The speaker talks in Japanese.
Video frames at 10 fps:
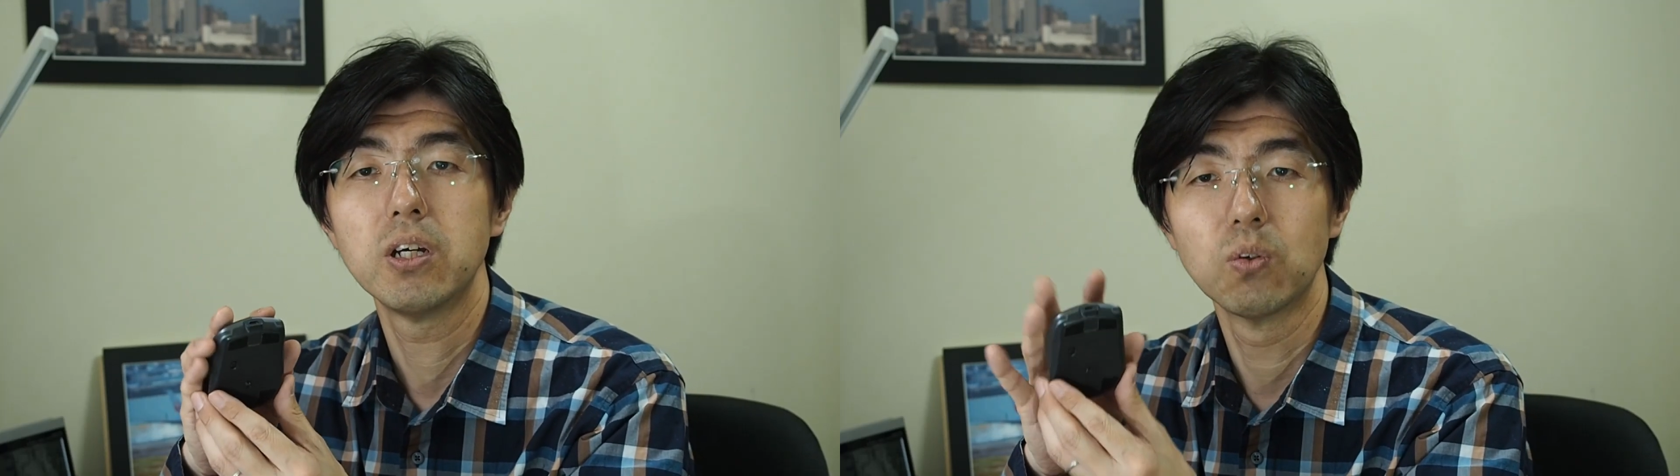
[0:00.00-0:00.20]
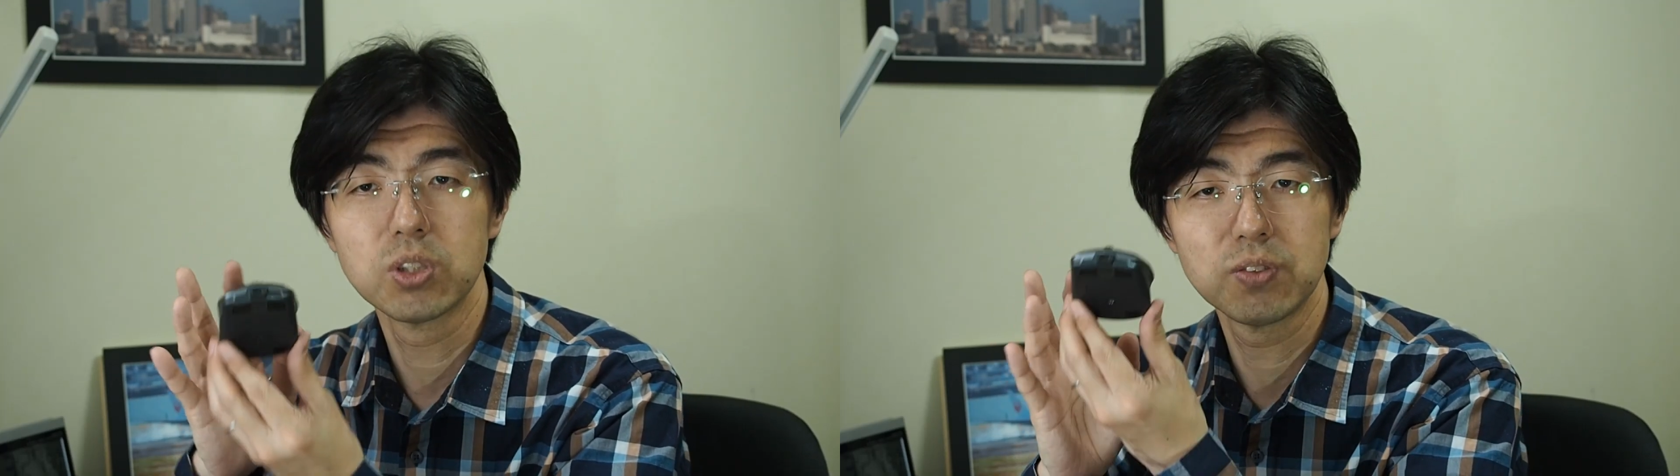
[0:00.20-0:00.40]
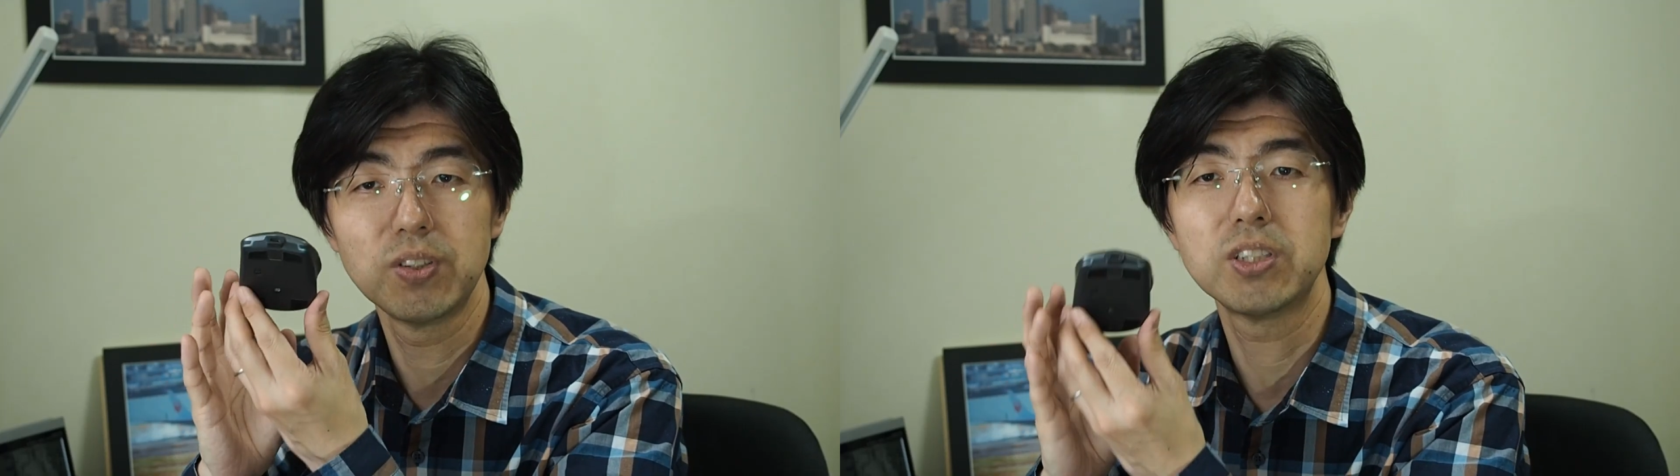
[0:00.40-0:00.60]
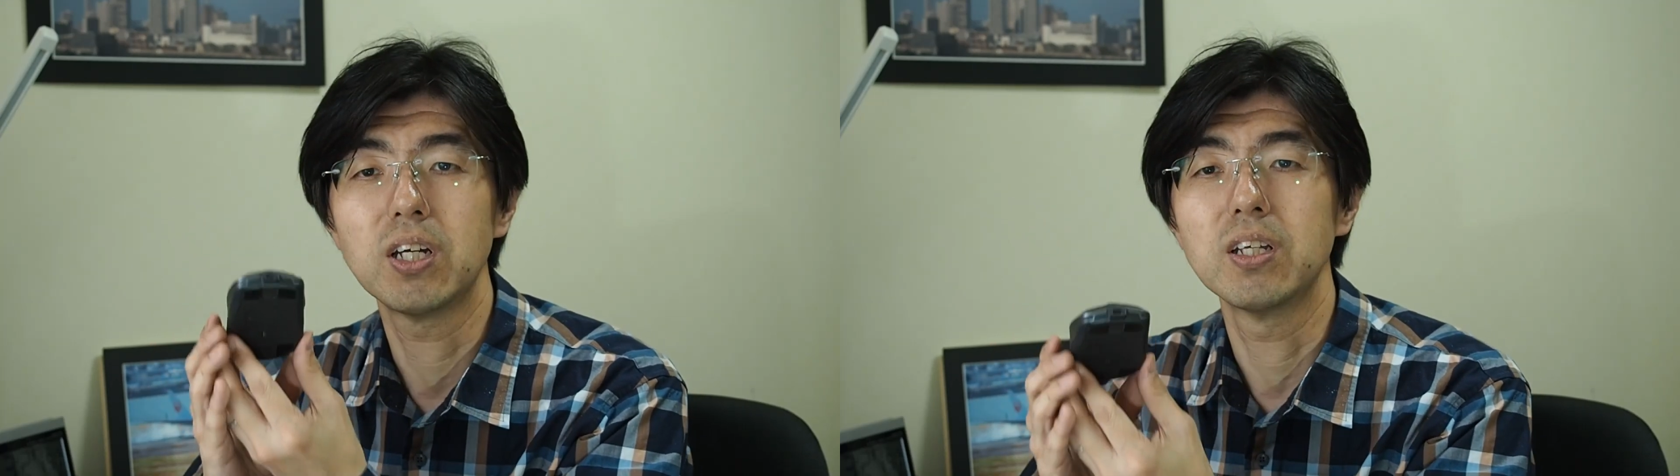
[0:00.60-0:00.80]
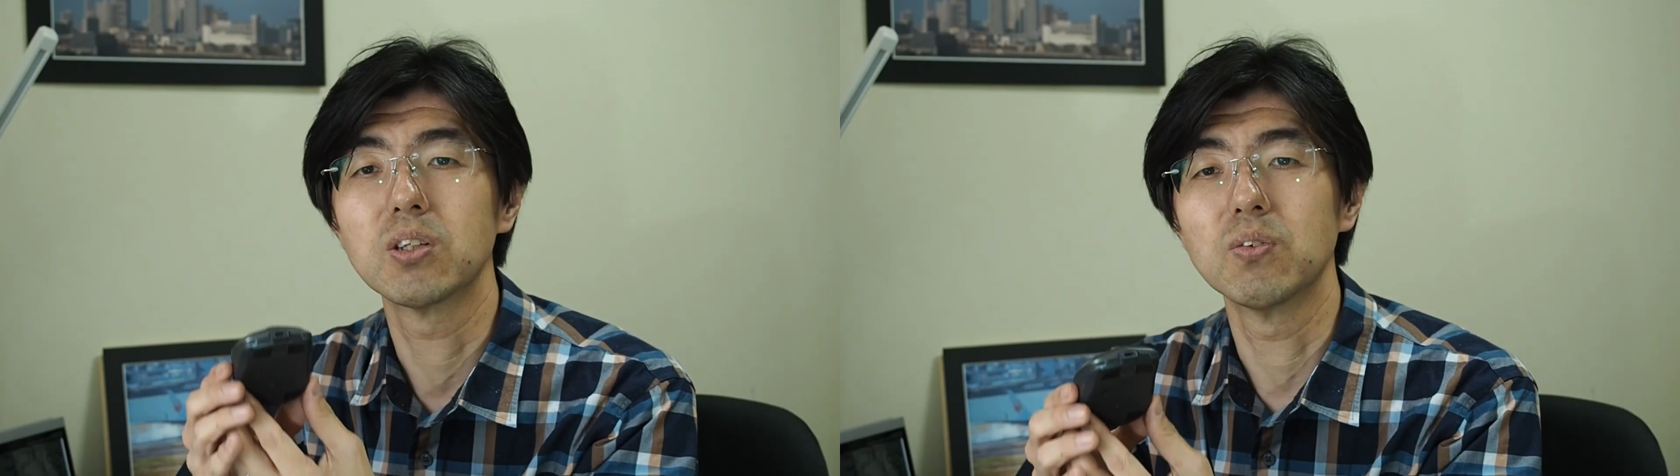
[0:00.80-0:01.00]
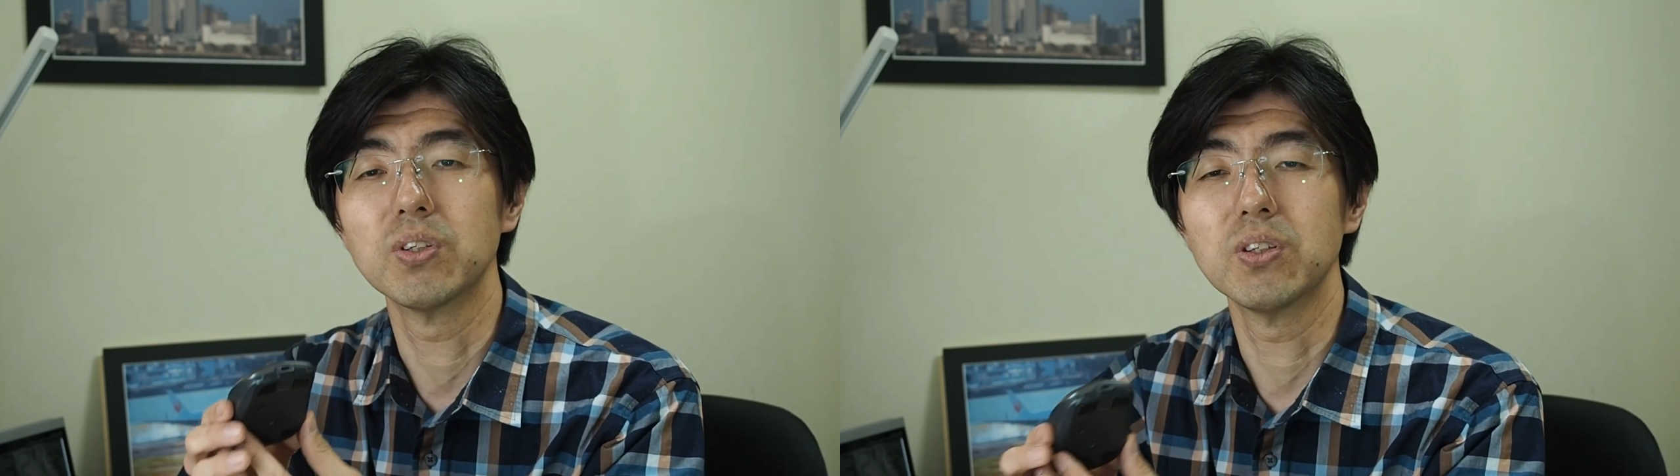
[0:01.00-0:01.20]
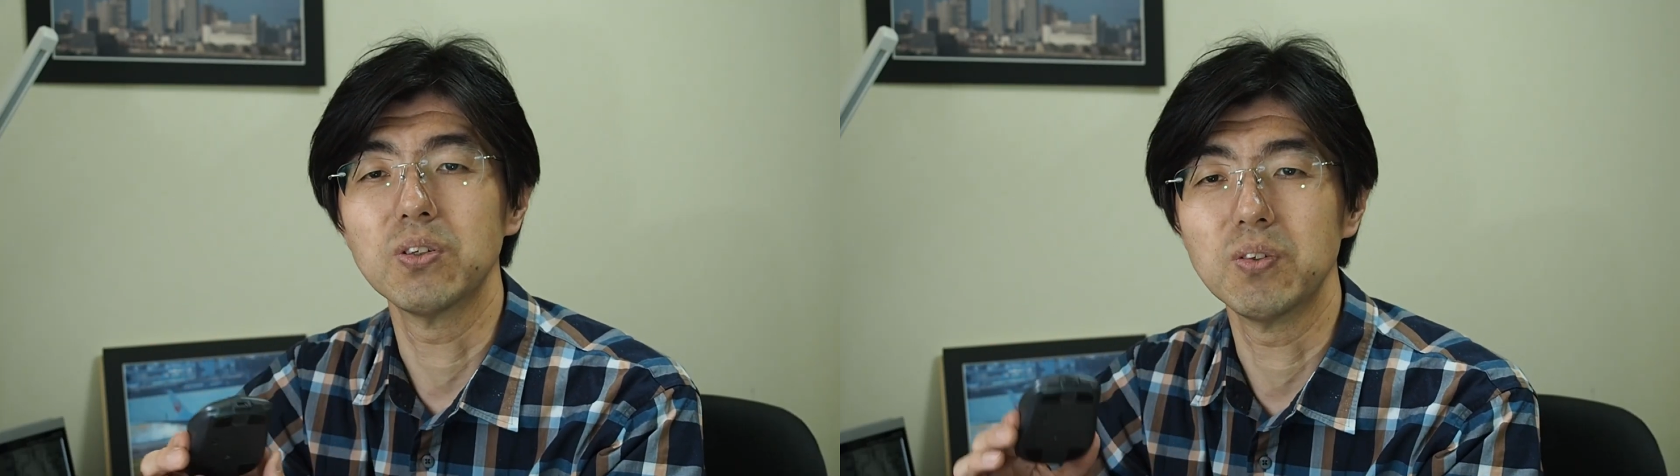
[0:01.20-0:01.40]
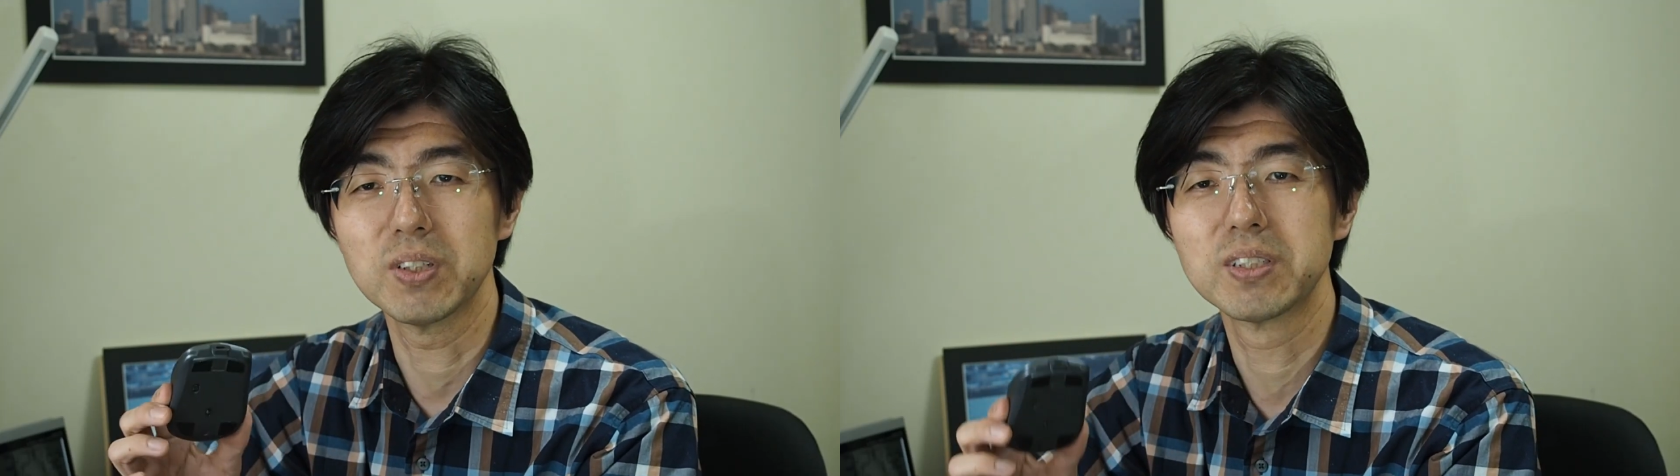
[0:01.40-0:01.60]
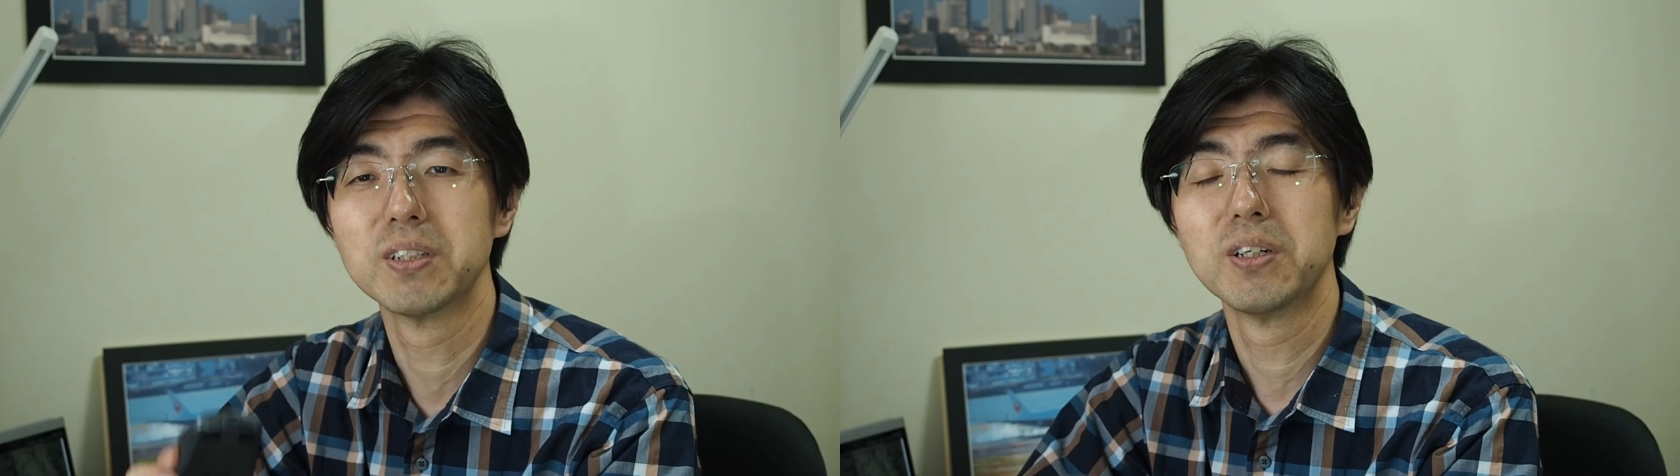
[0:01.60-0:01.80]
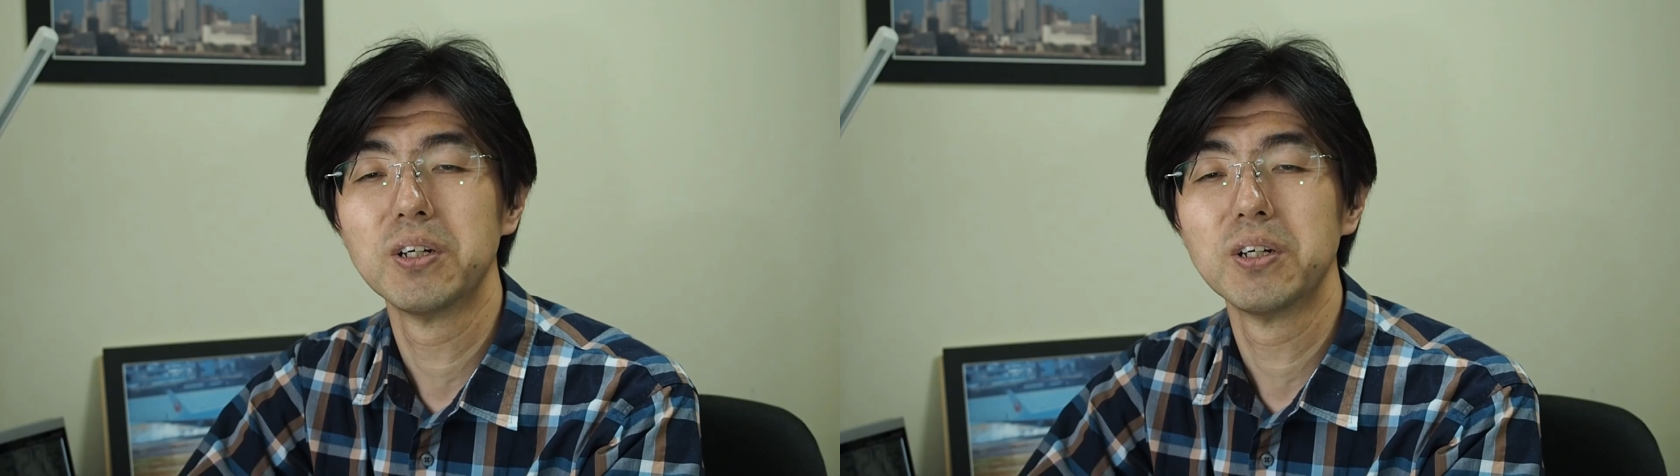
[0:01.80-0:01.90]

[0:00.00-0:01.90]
おすすめしたいなと思っております、